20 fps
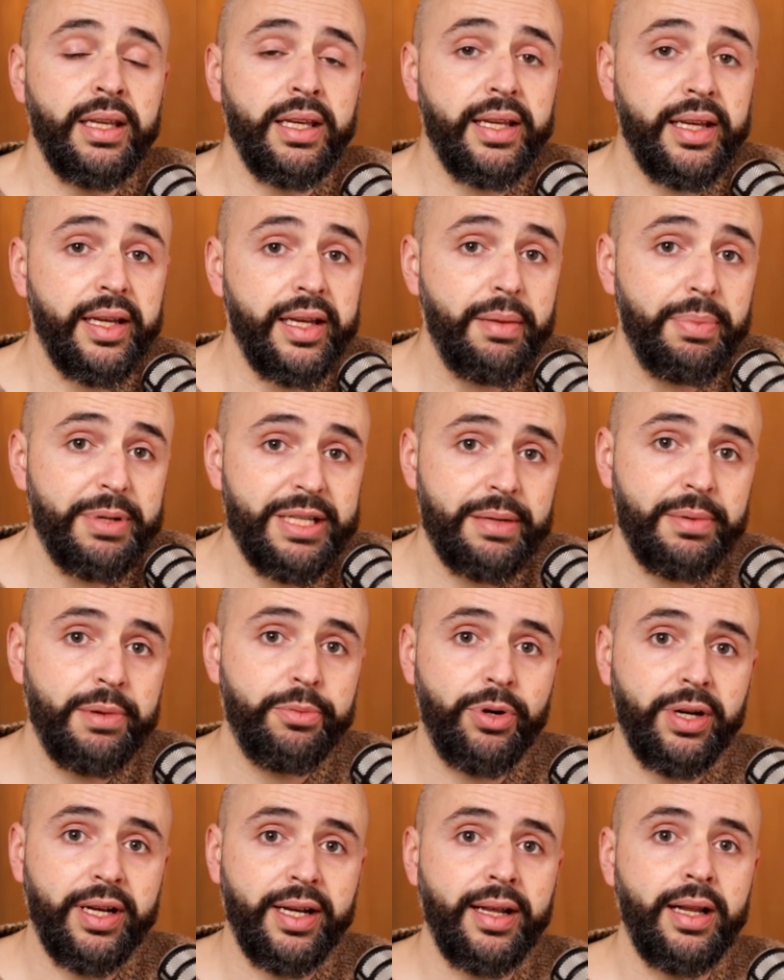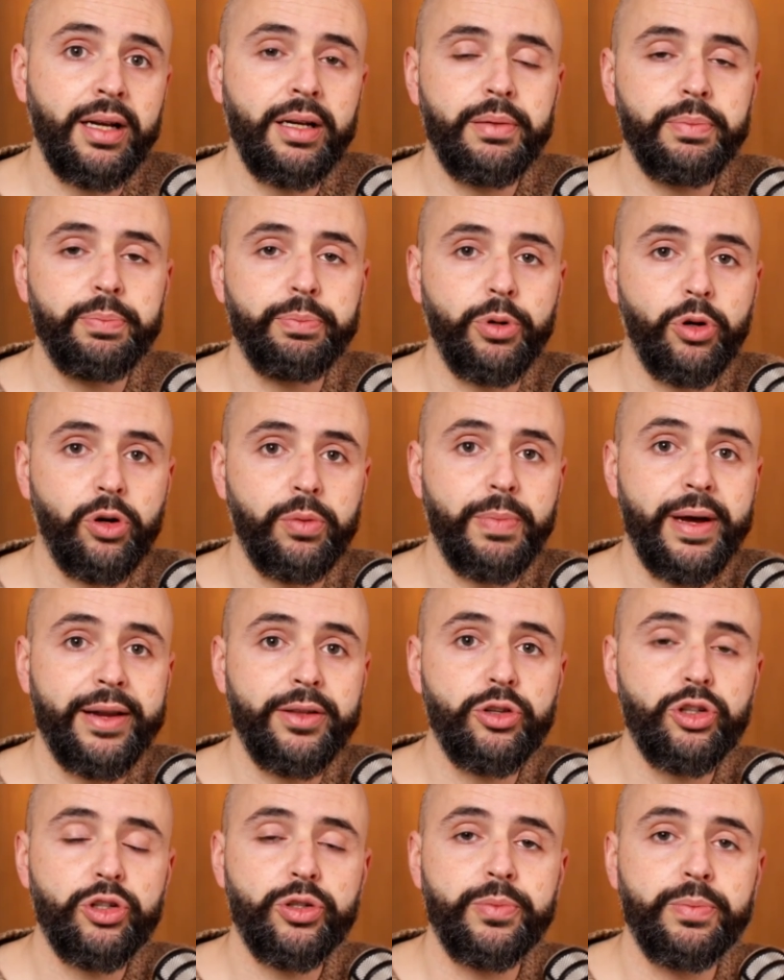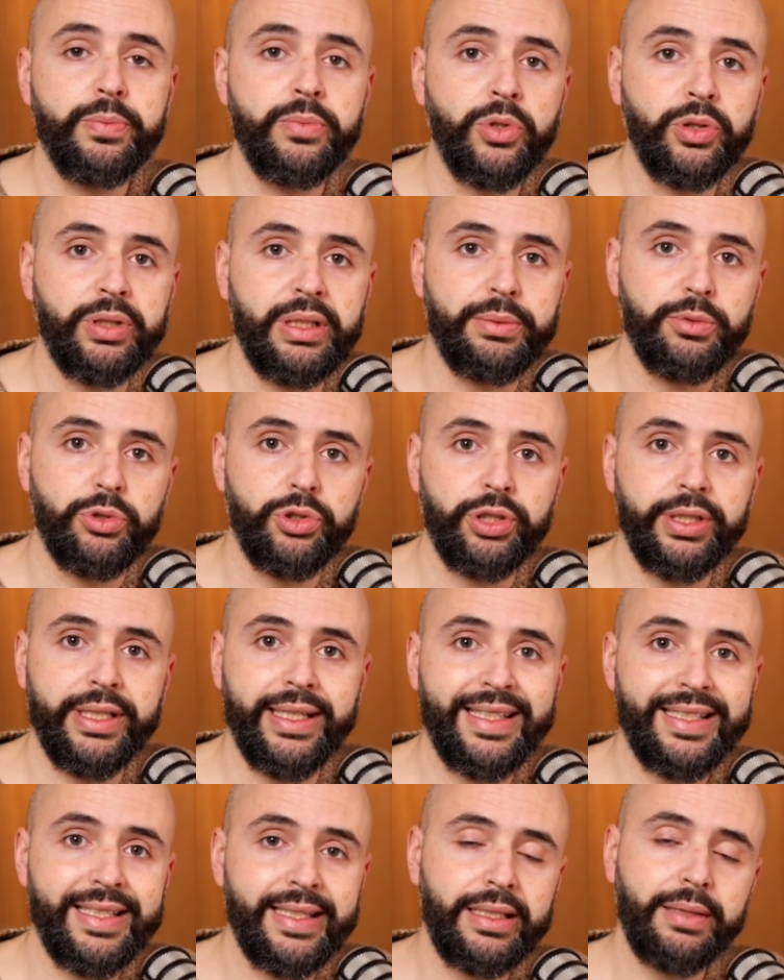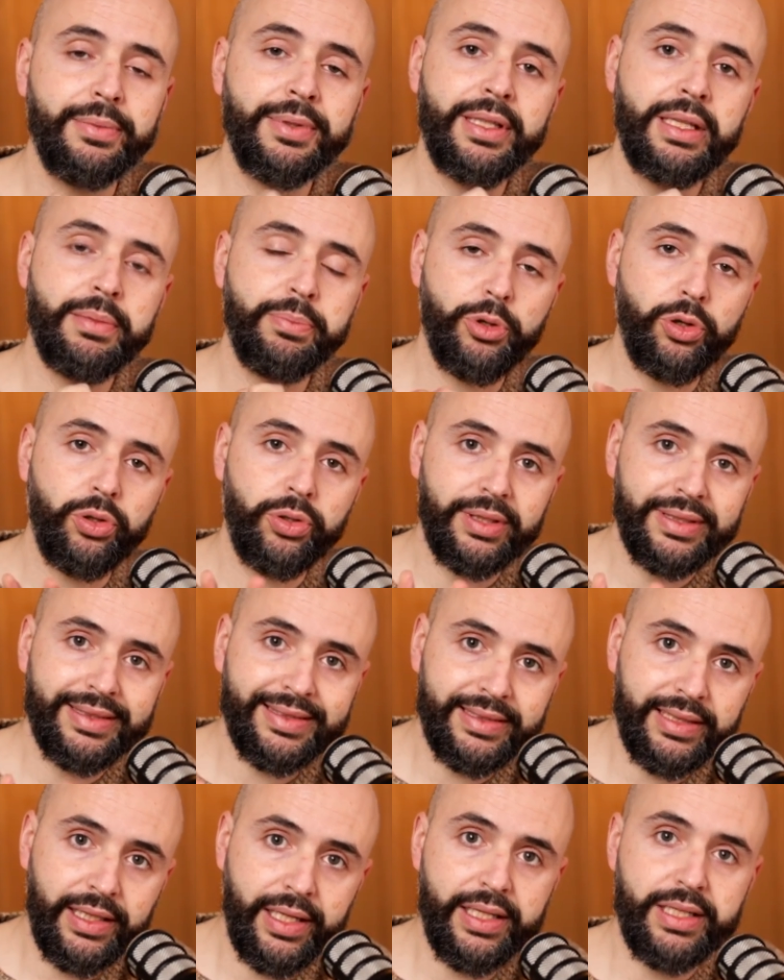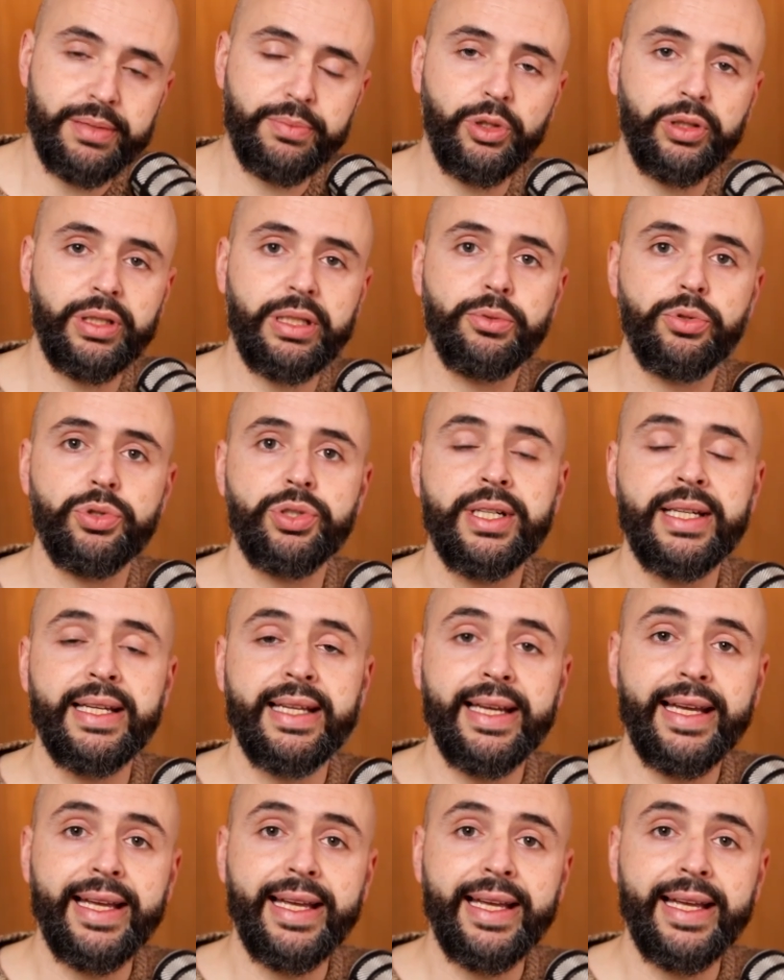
Y quería pasarme por el canal por varios motivos, exactamente por tres motivos.